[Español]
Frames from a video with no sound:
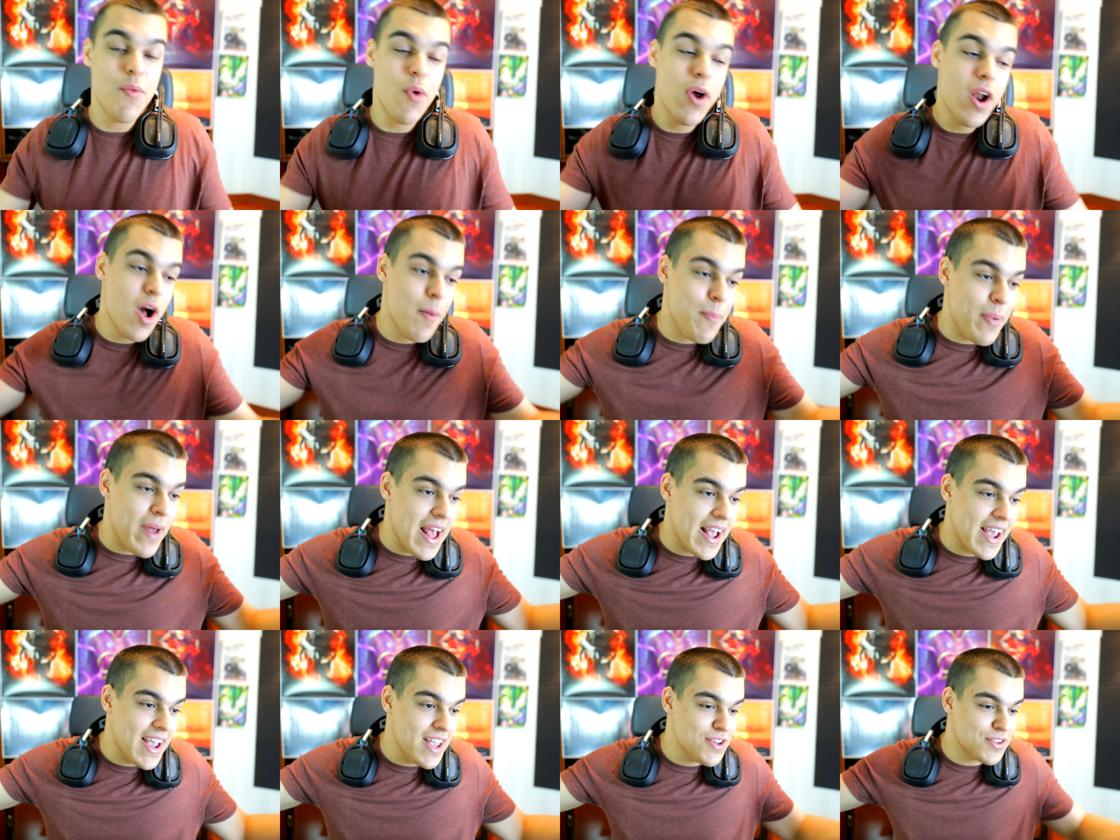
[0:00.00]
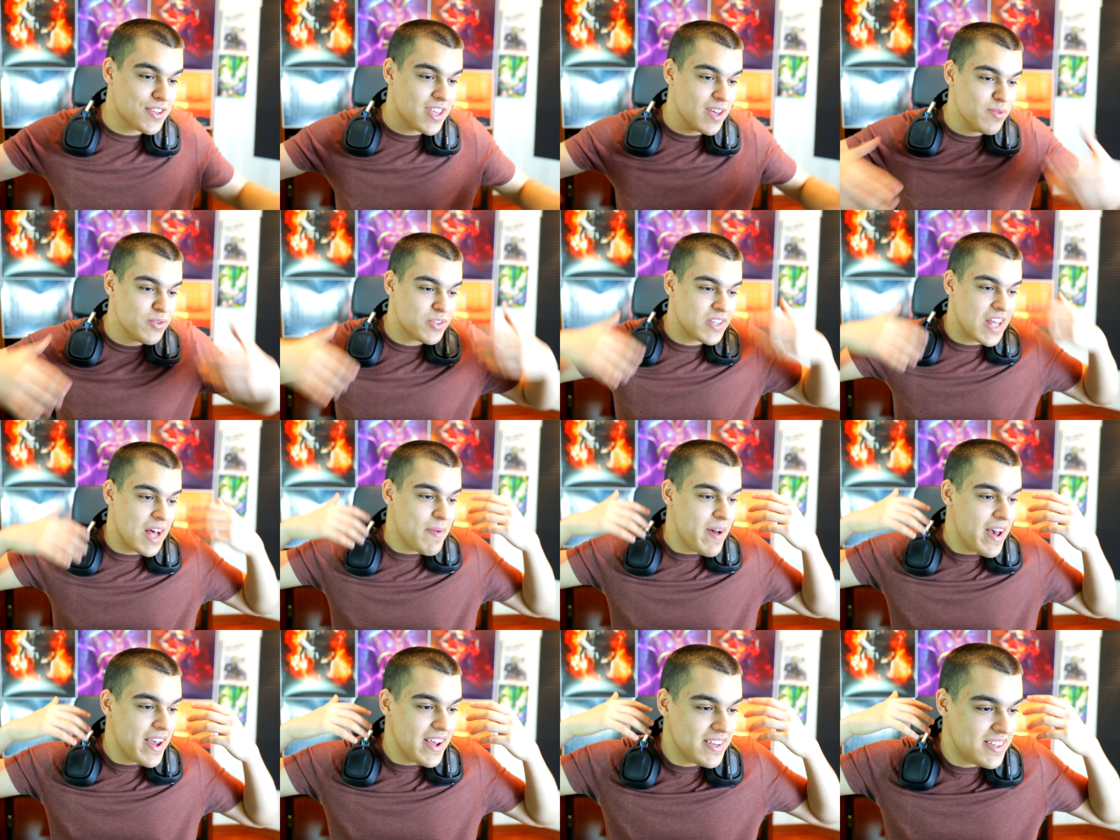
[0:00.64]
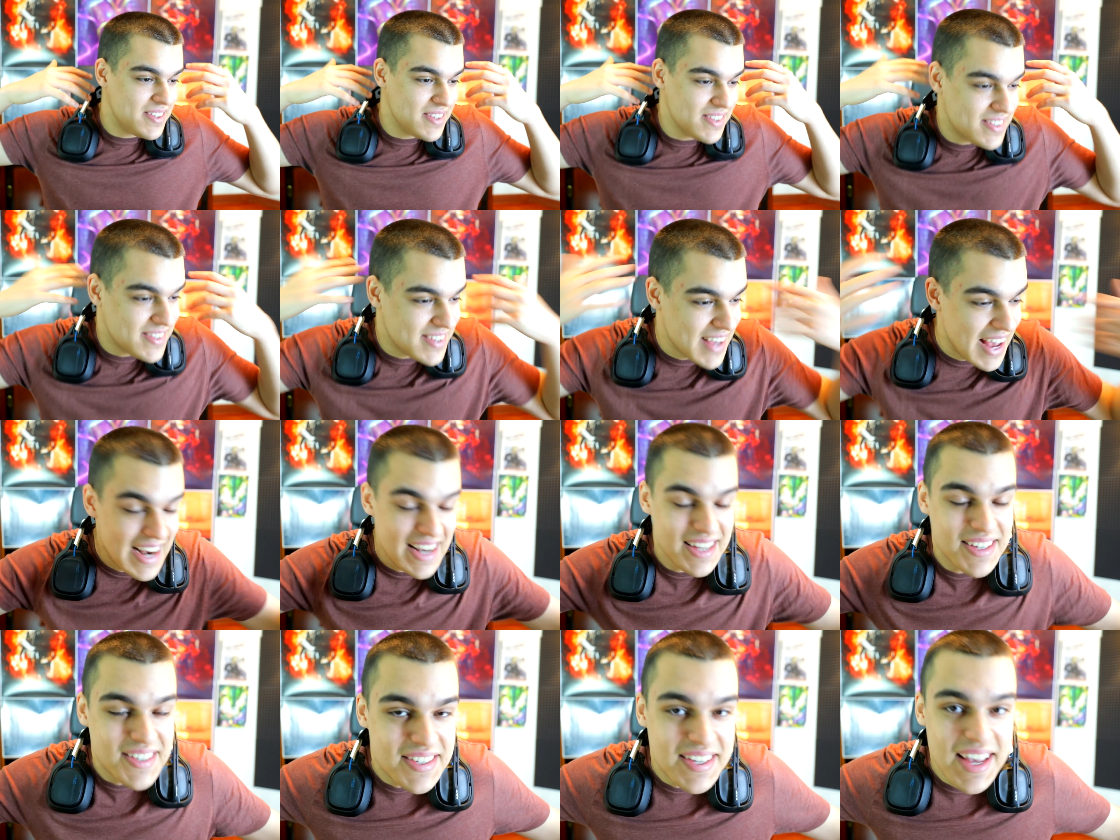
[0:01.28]
Y bueno, para aquellos que buscabais
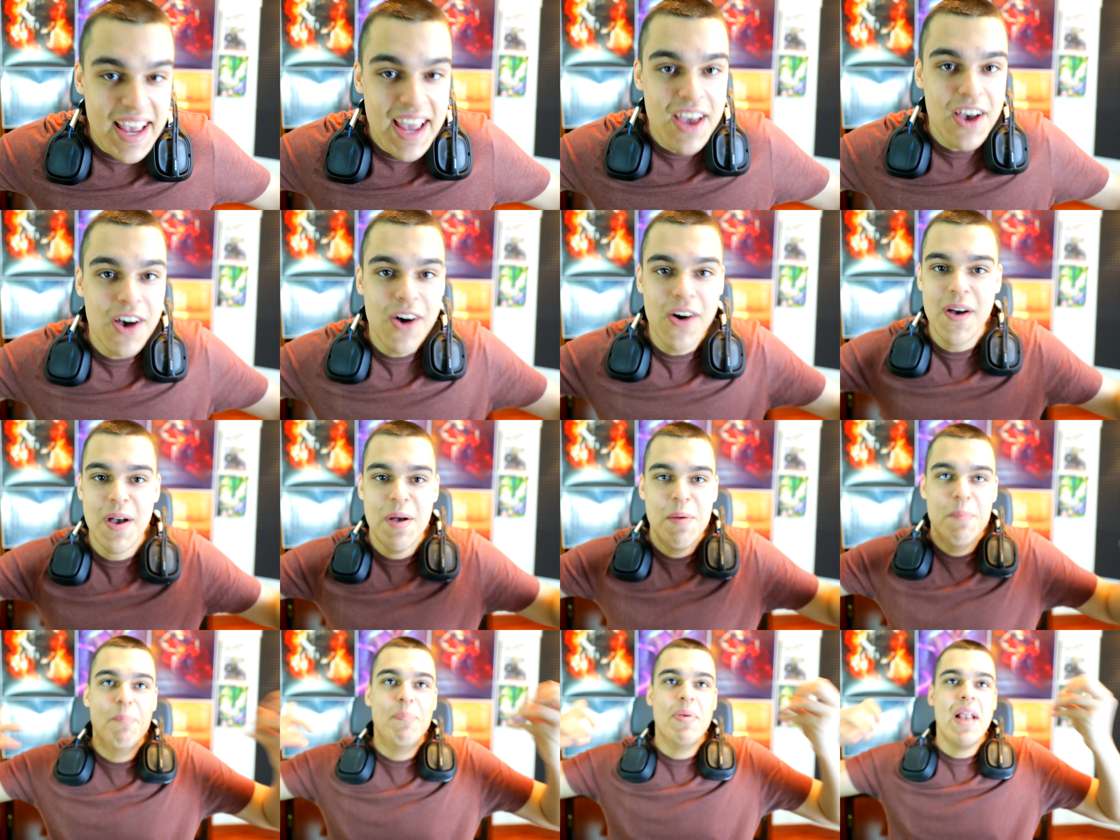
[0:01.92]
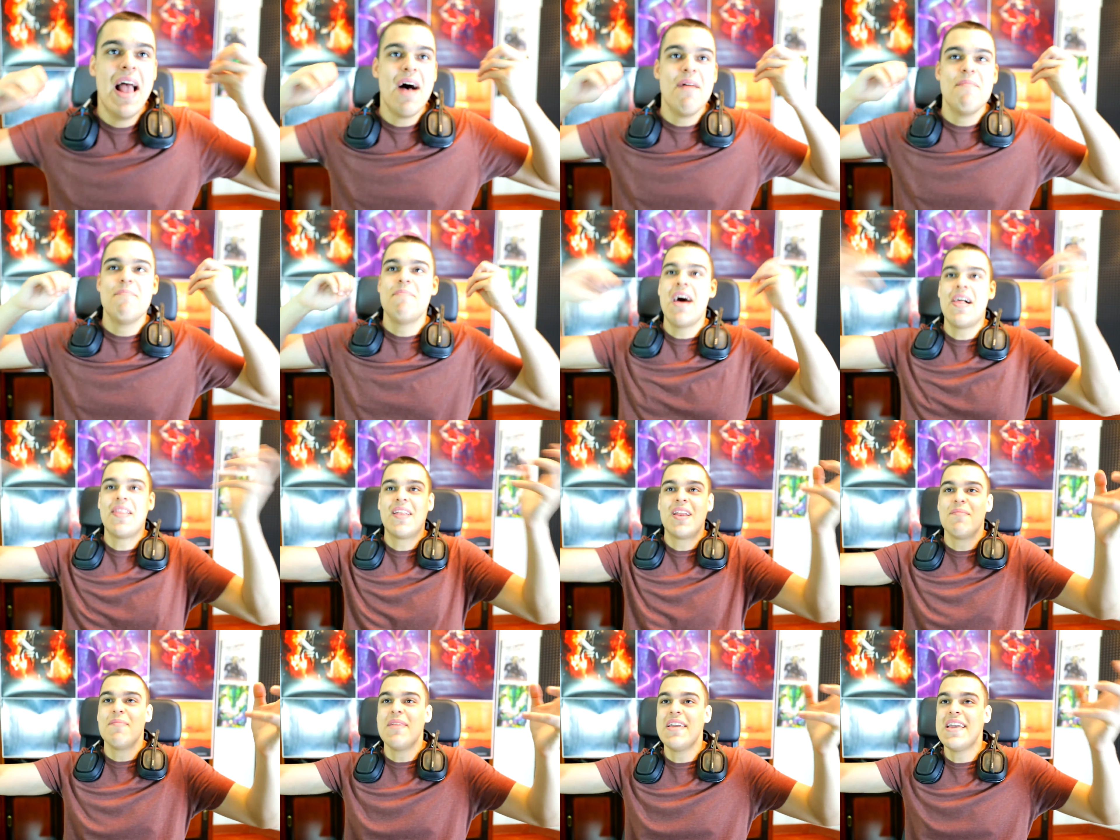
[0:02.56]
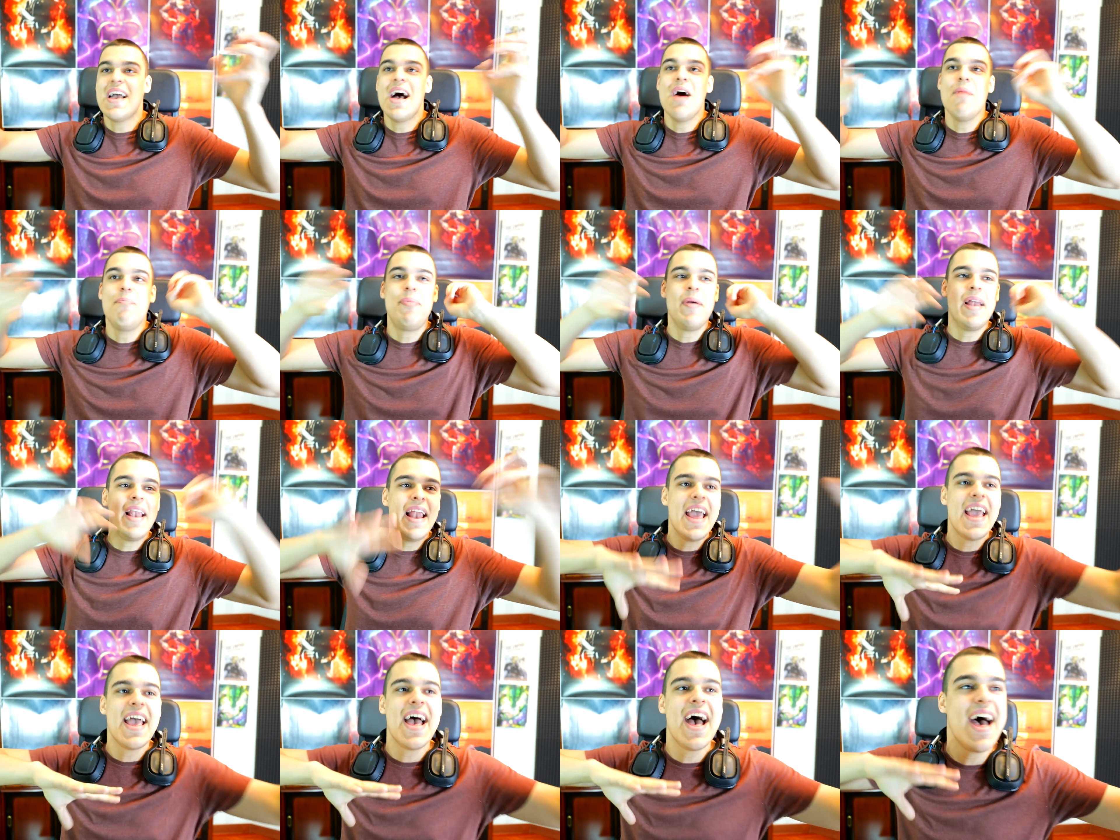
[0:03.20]
salseo, en plan, madre mía,
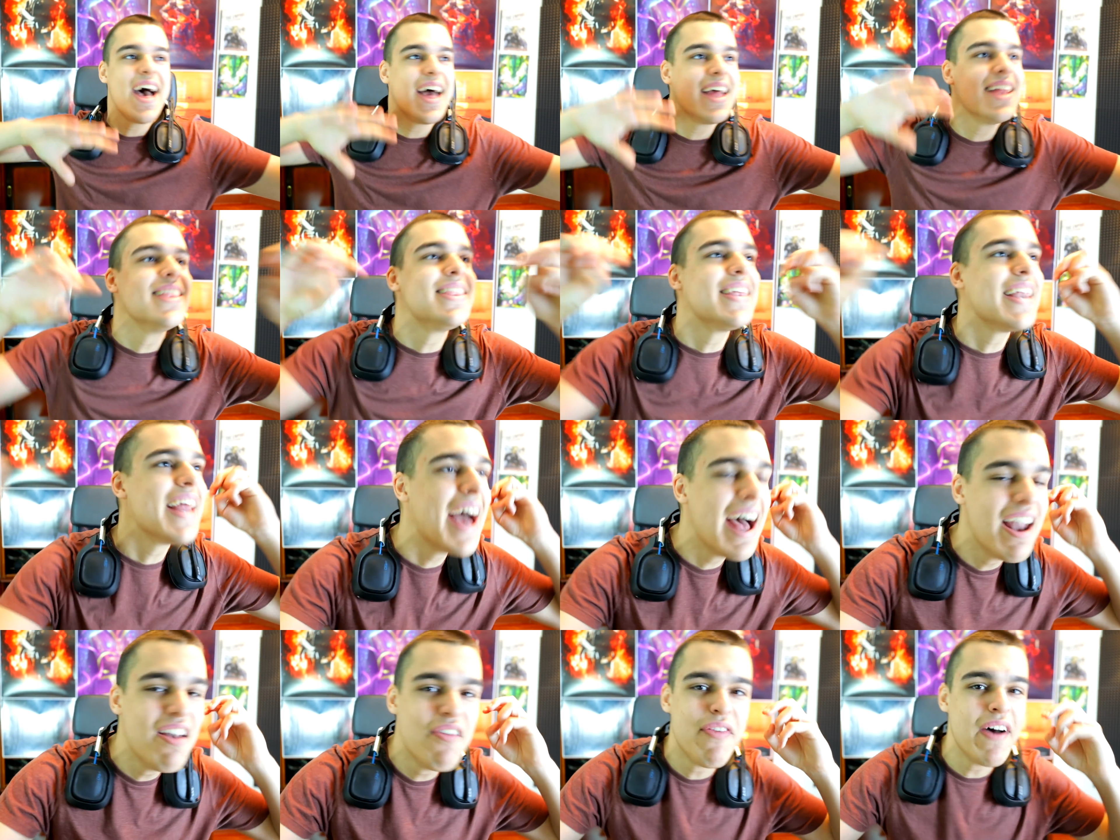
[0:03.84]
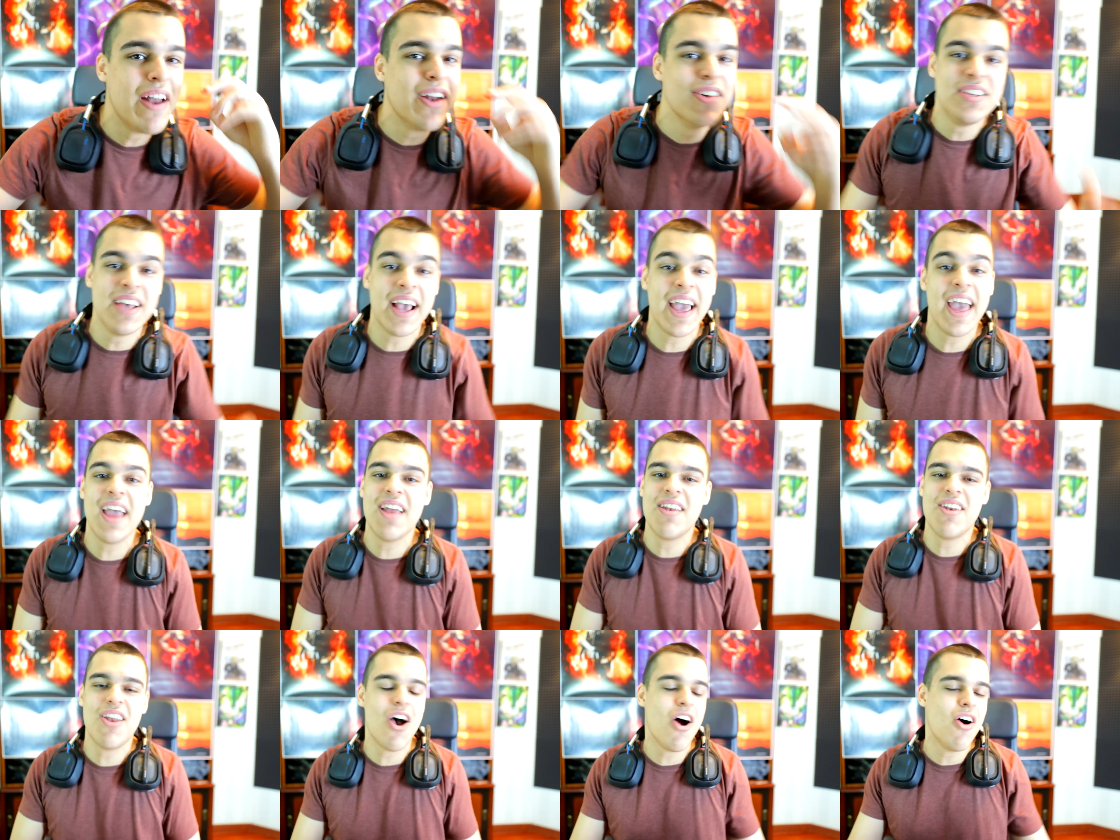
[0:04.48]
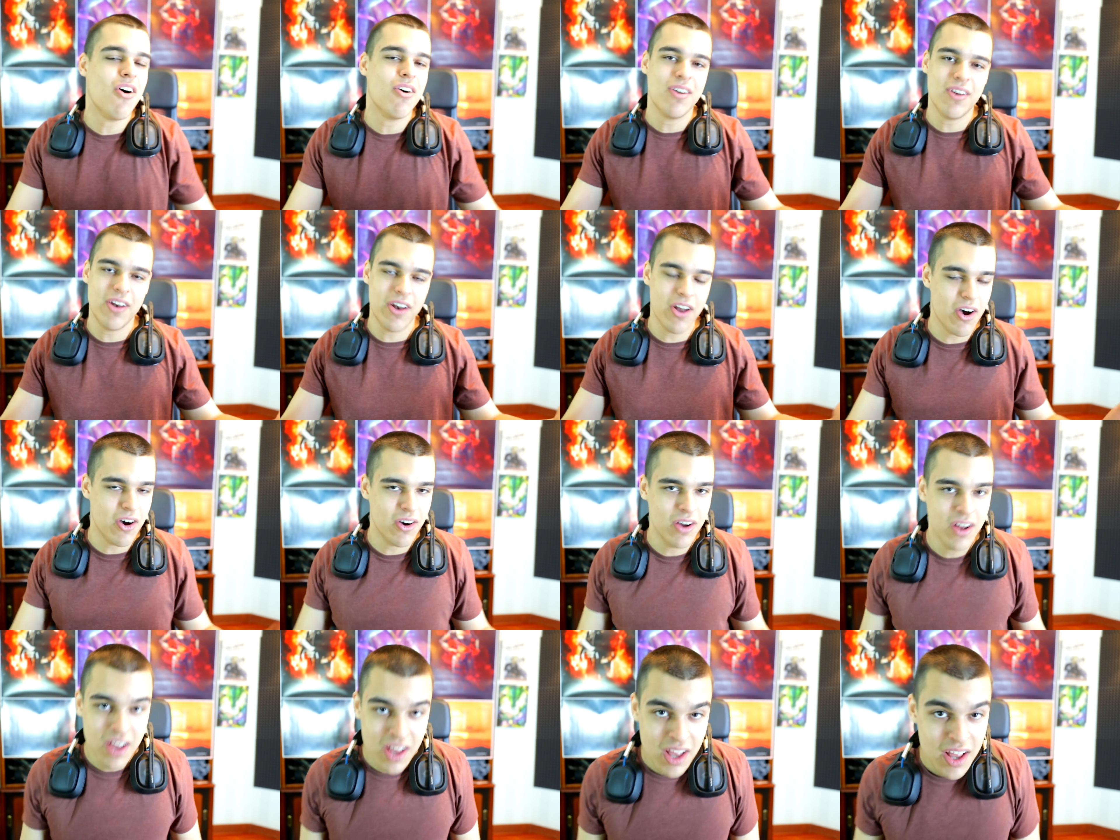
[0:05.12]
pelea entre alfa, no sé qué, no,
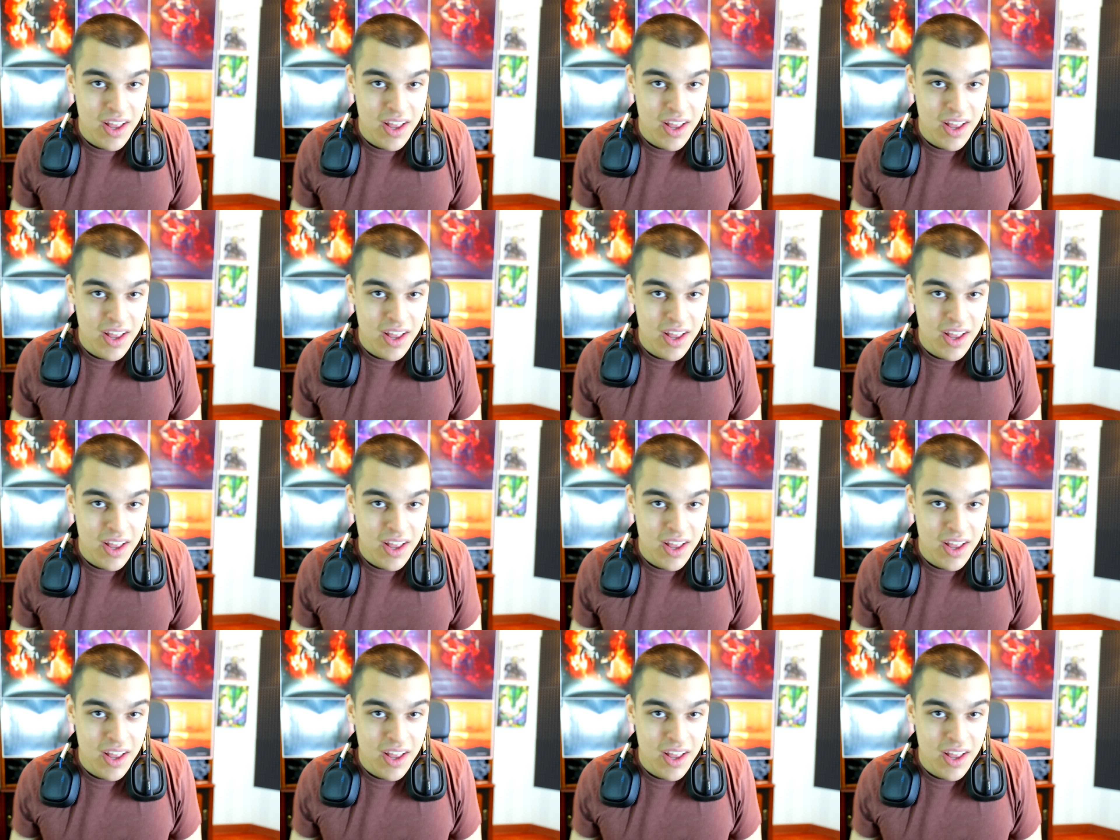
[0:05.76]
no.